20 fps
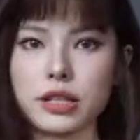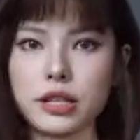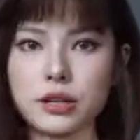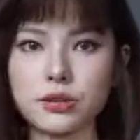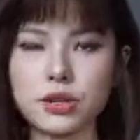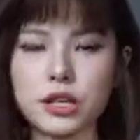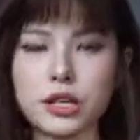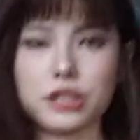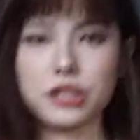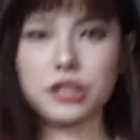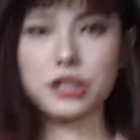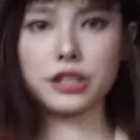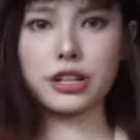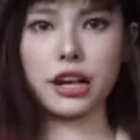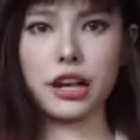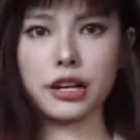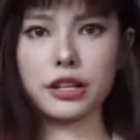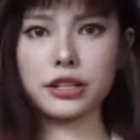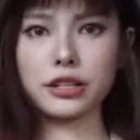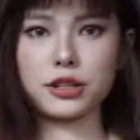现在穿是
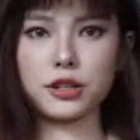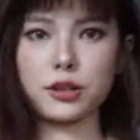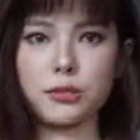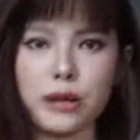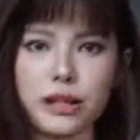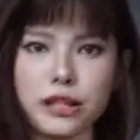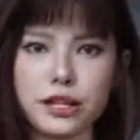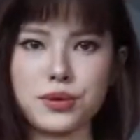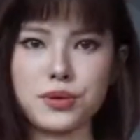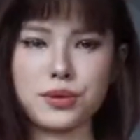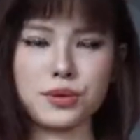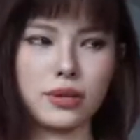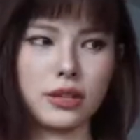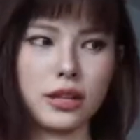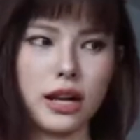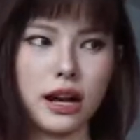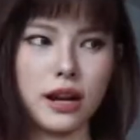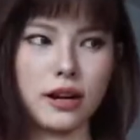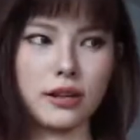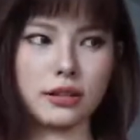XL 嘛，但是我觉得
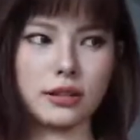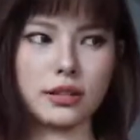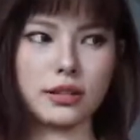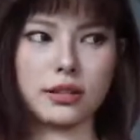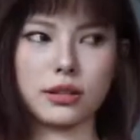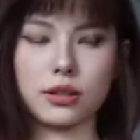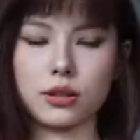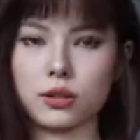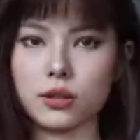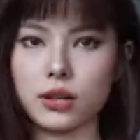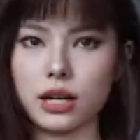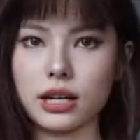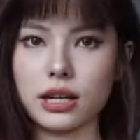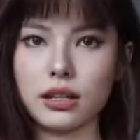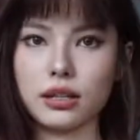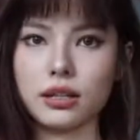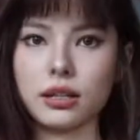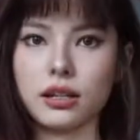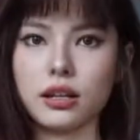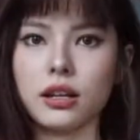它好奇怪，
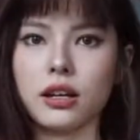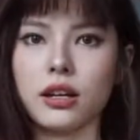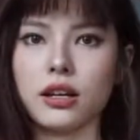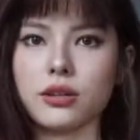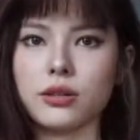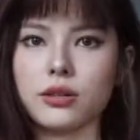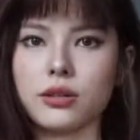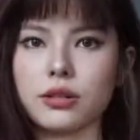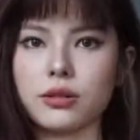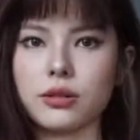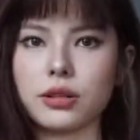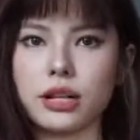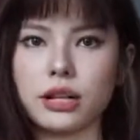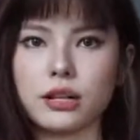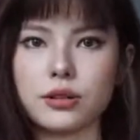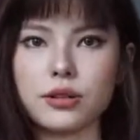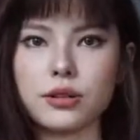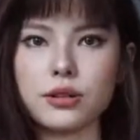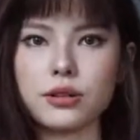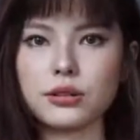啊，就是因为
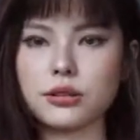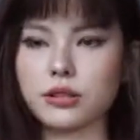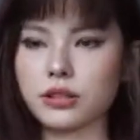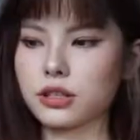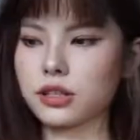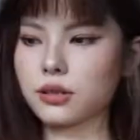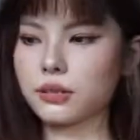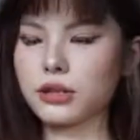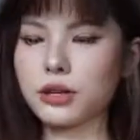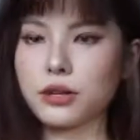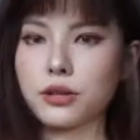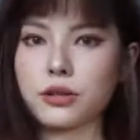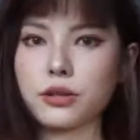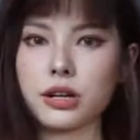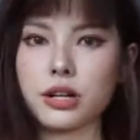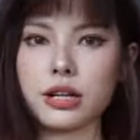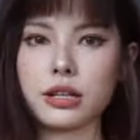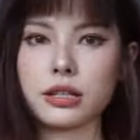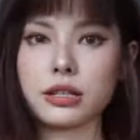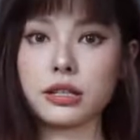它袖子这边
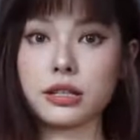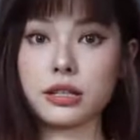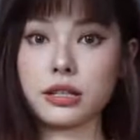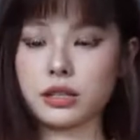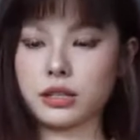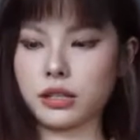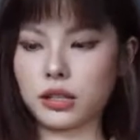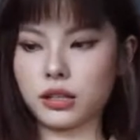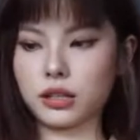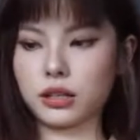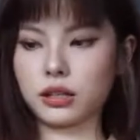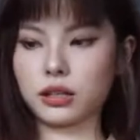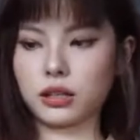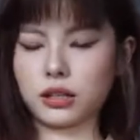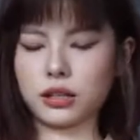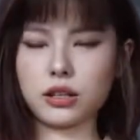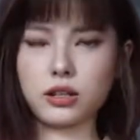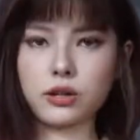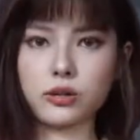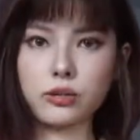就很紧，
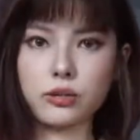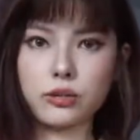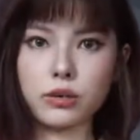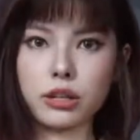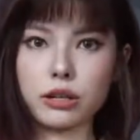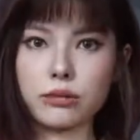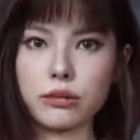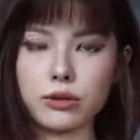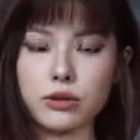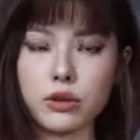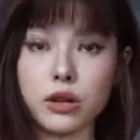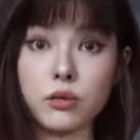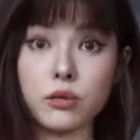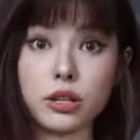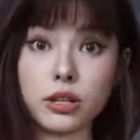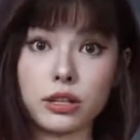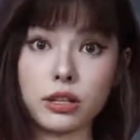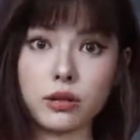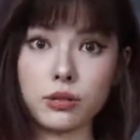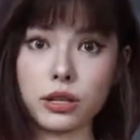可能是因为我里面穿
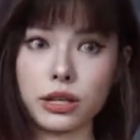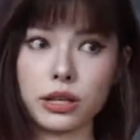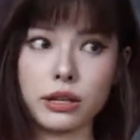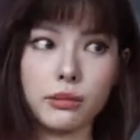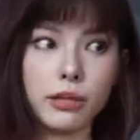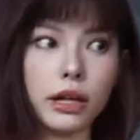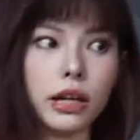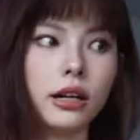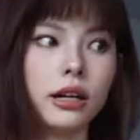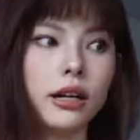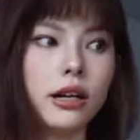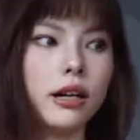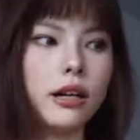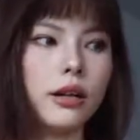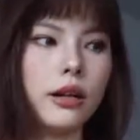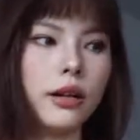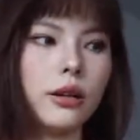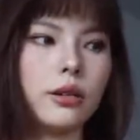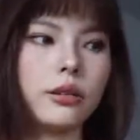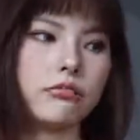卫衣的原因吗？
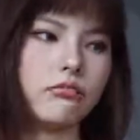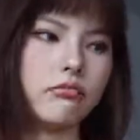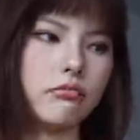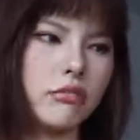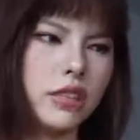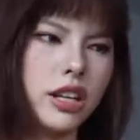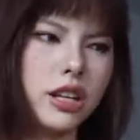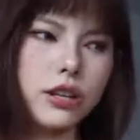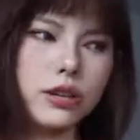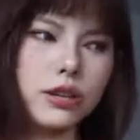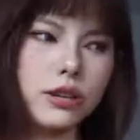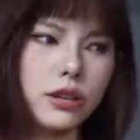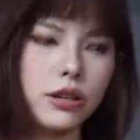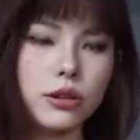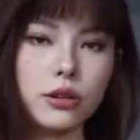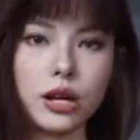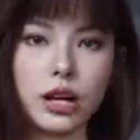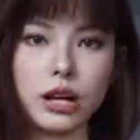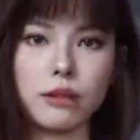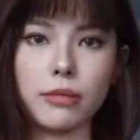然后，嗯，衣
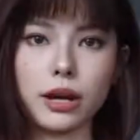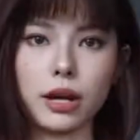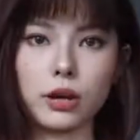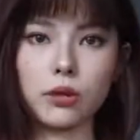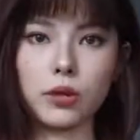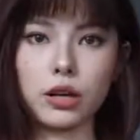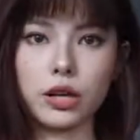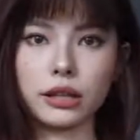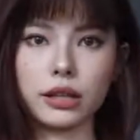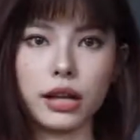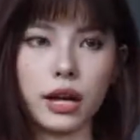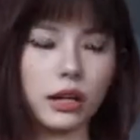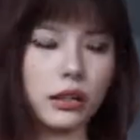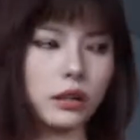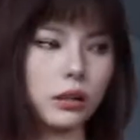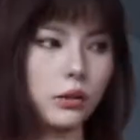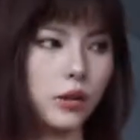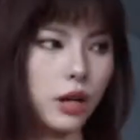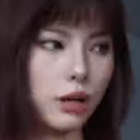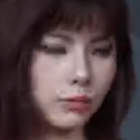身又还蛮宽大
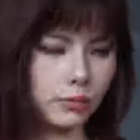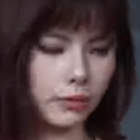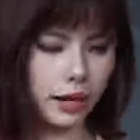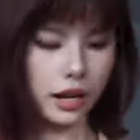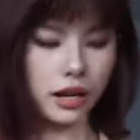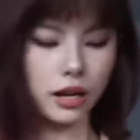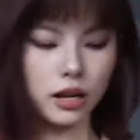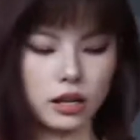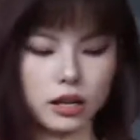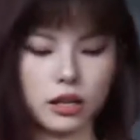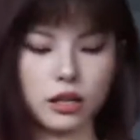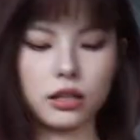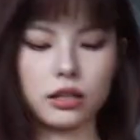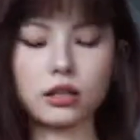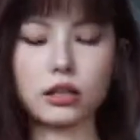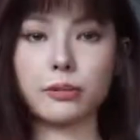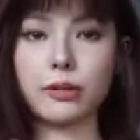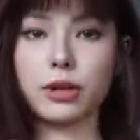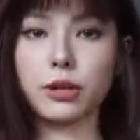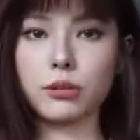的，我要不把
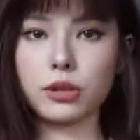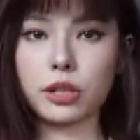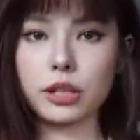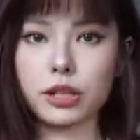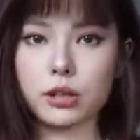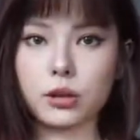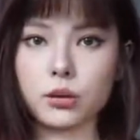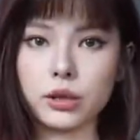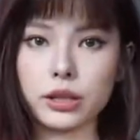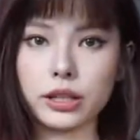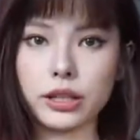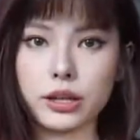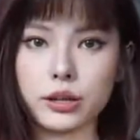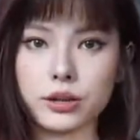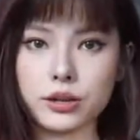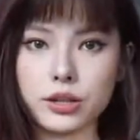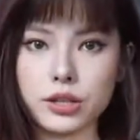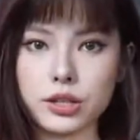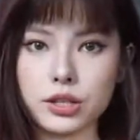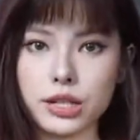呃里面卫衣脱
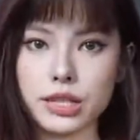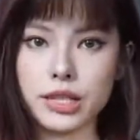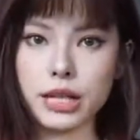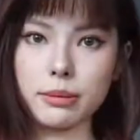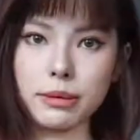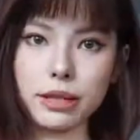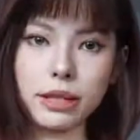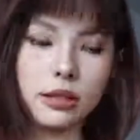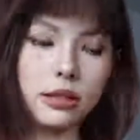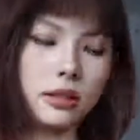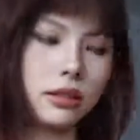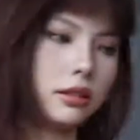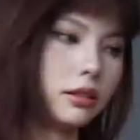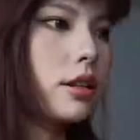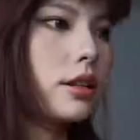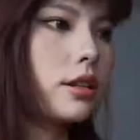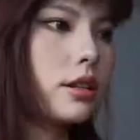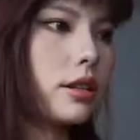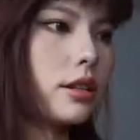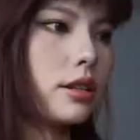掉试一下吧。
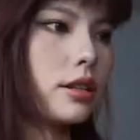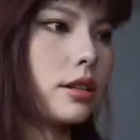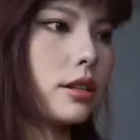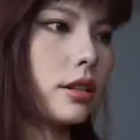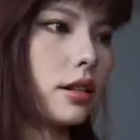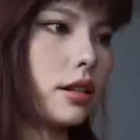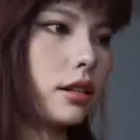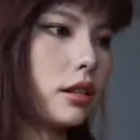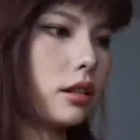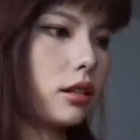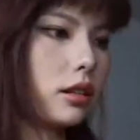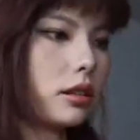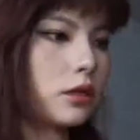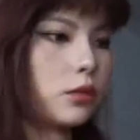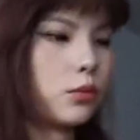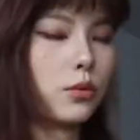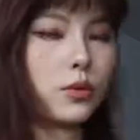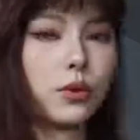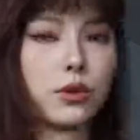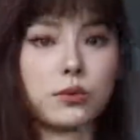这件
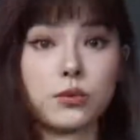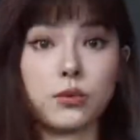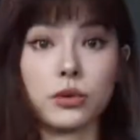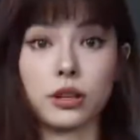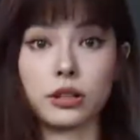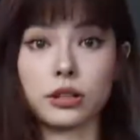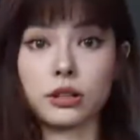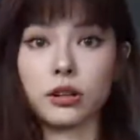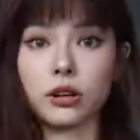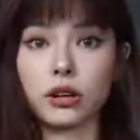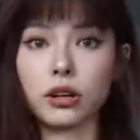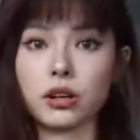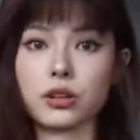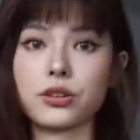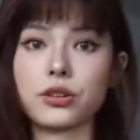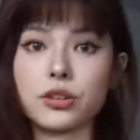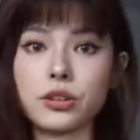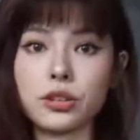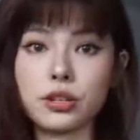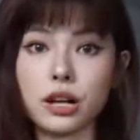呢，我觉得
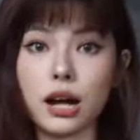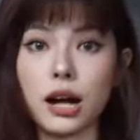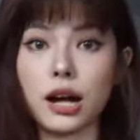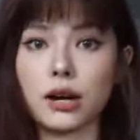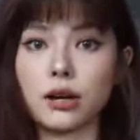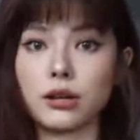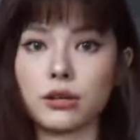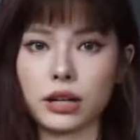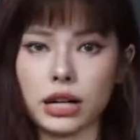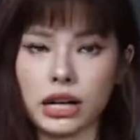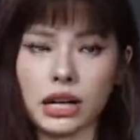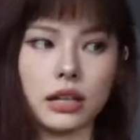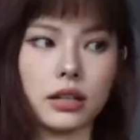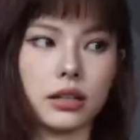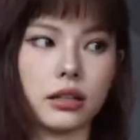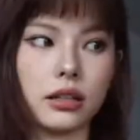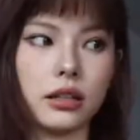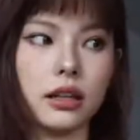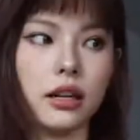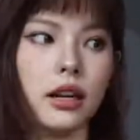是好
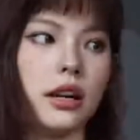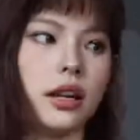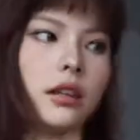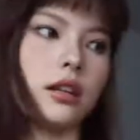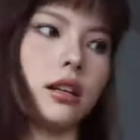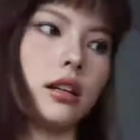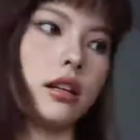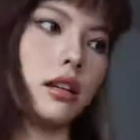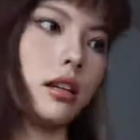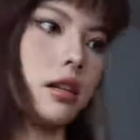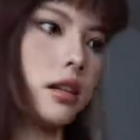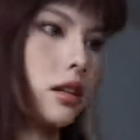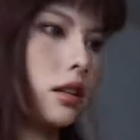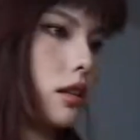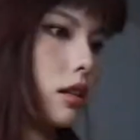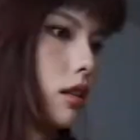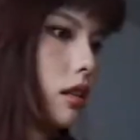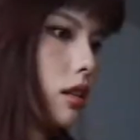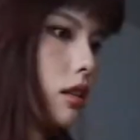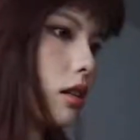看的，但
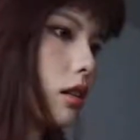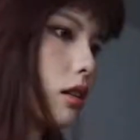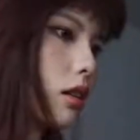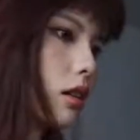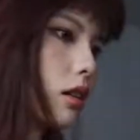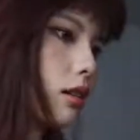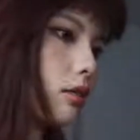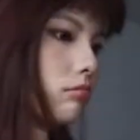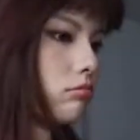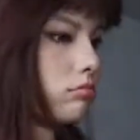是